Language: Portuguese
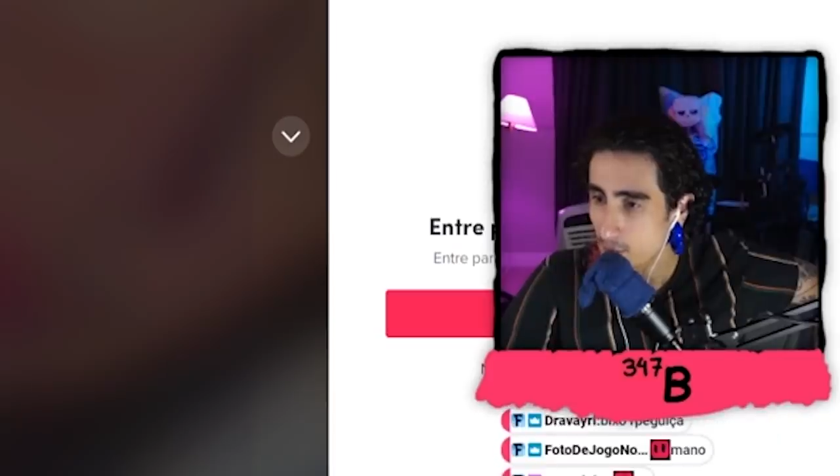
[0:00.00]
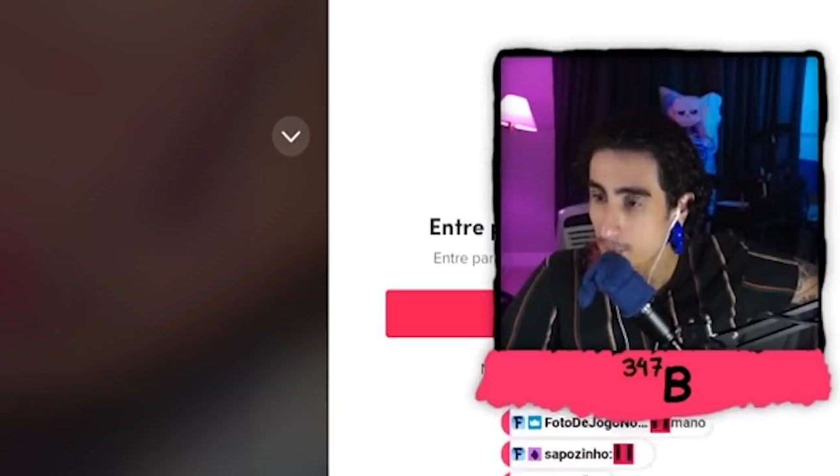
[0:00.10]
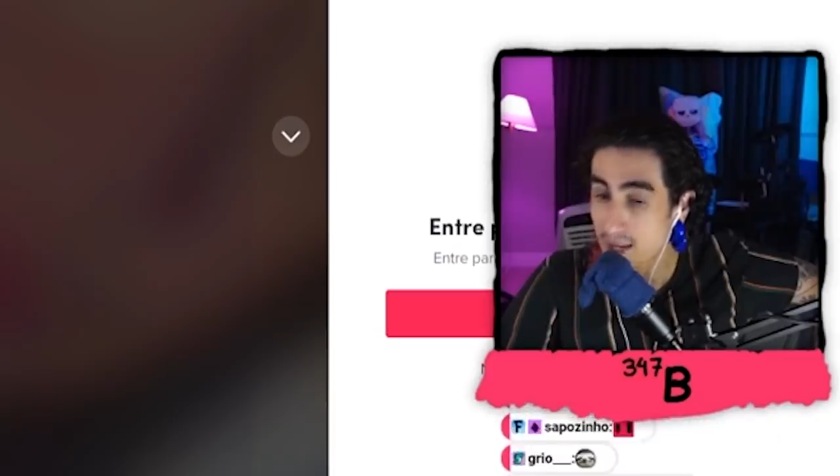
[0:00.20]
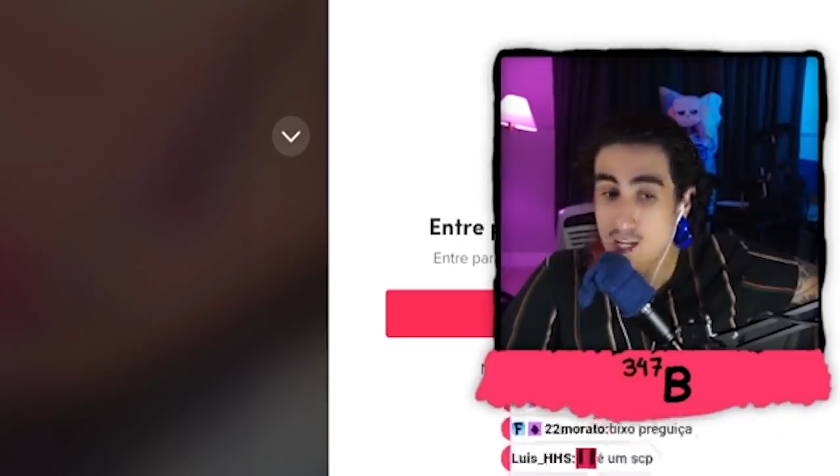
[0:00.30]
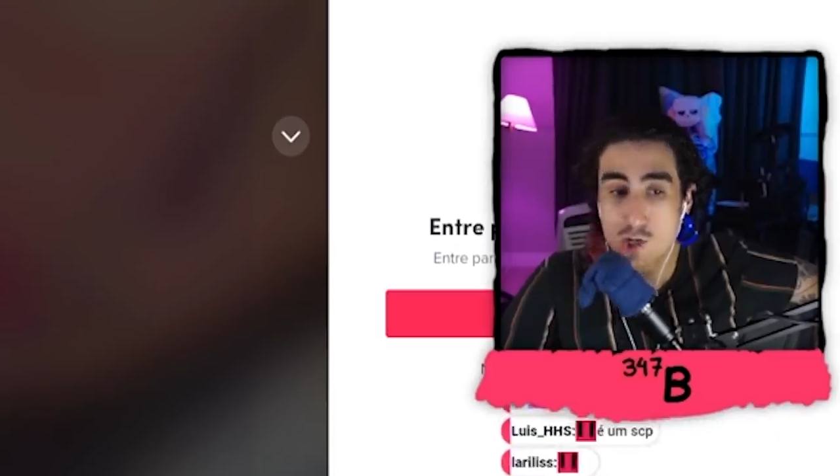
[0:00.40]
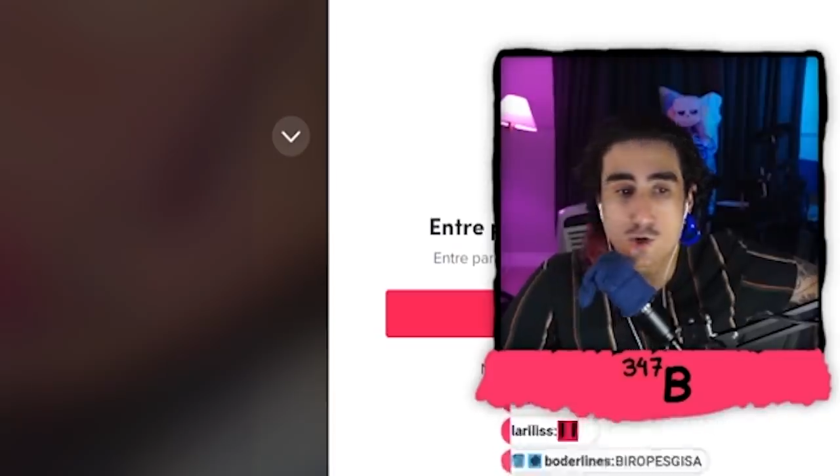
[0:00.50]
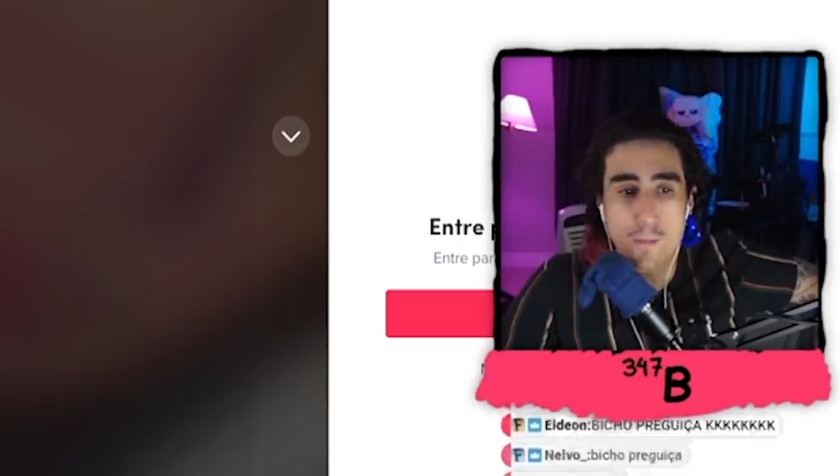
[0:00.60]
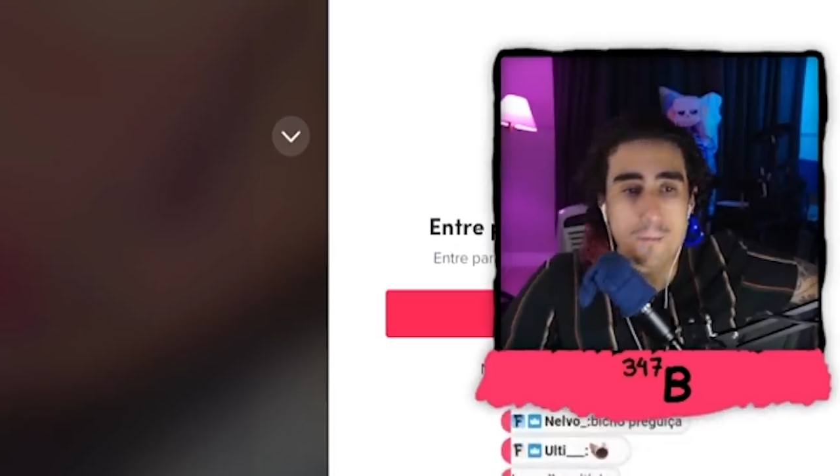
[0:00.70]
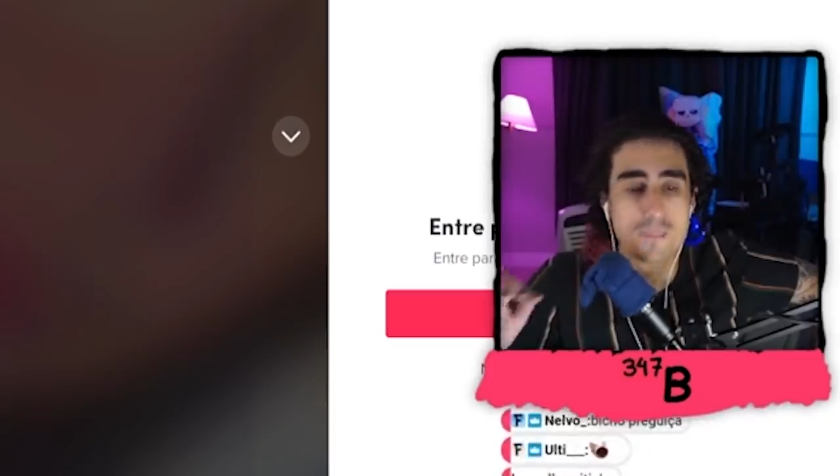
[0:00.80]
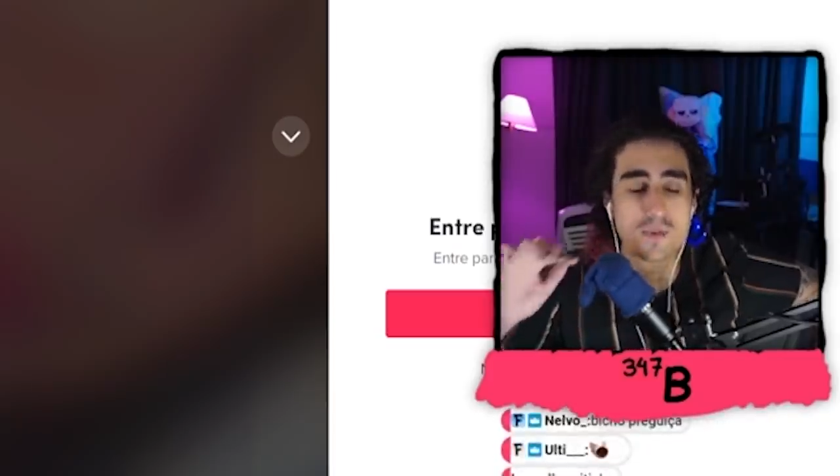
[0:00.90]

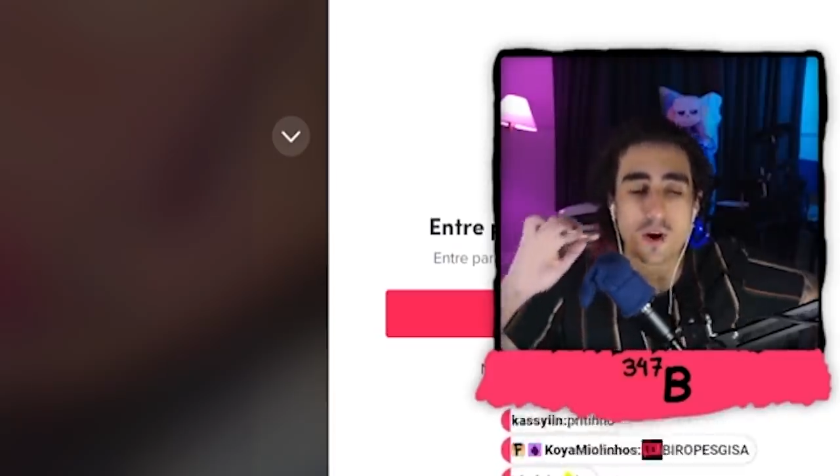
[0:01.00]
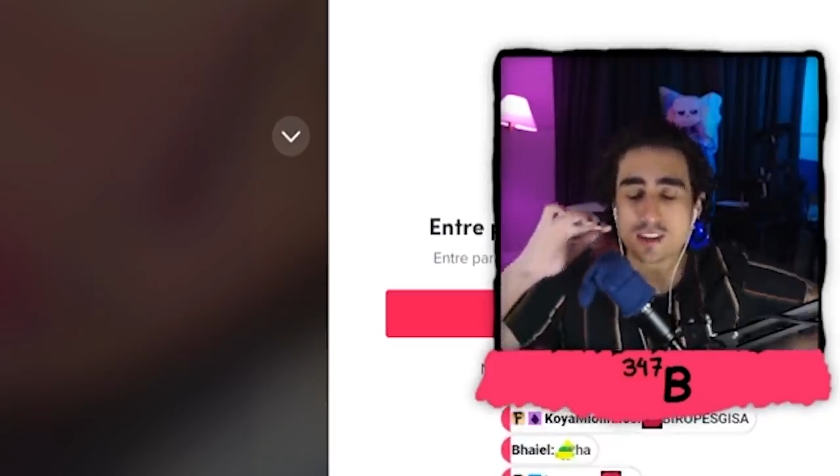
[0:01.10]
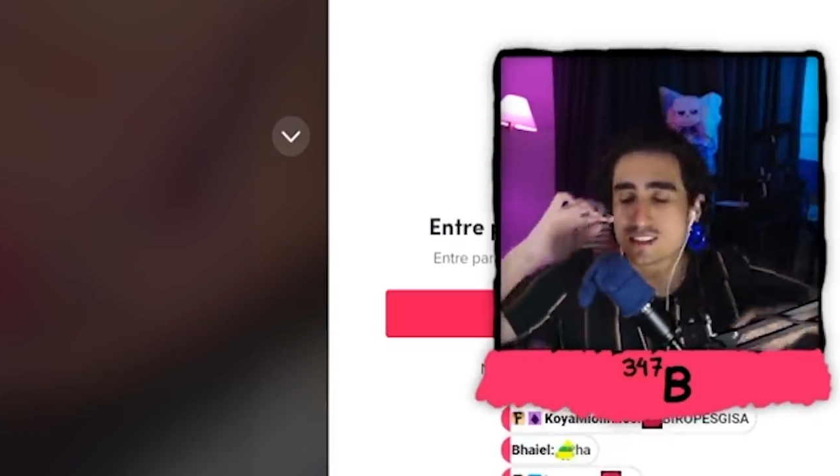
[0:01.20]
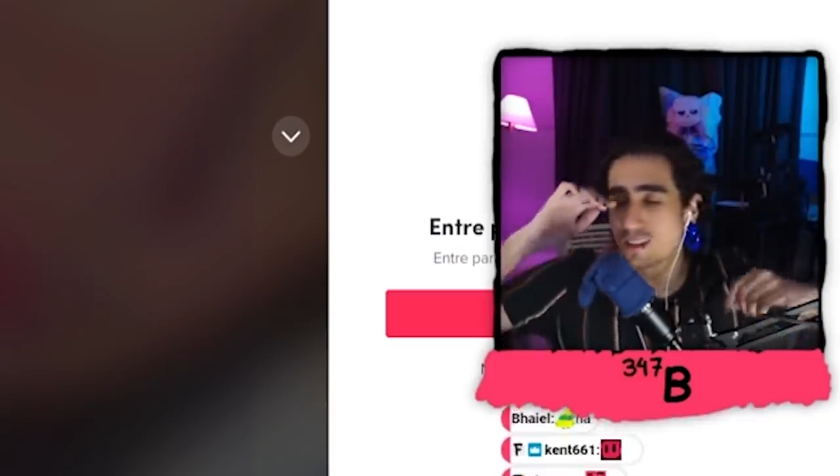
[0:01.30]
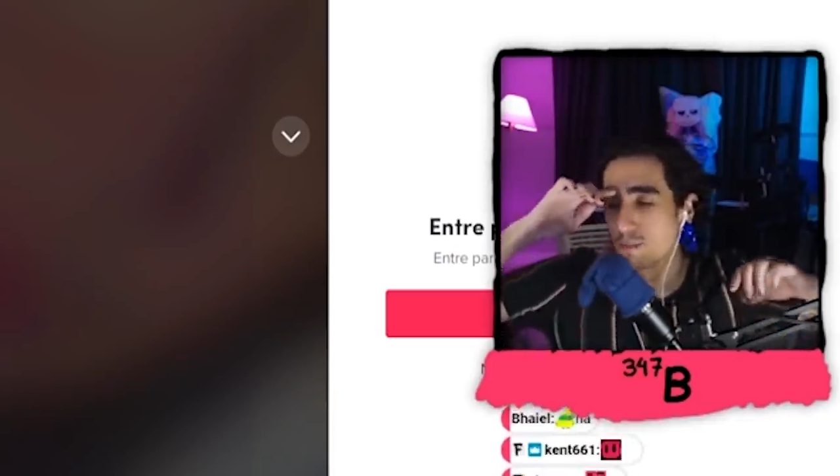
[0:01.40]
Bricho. Nossa,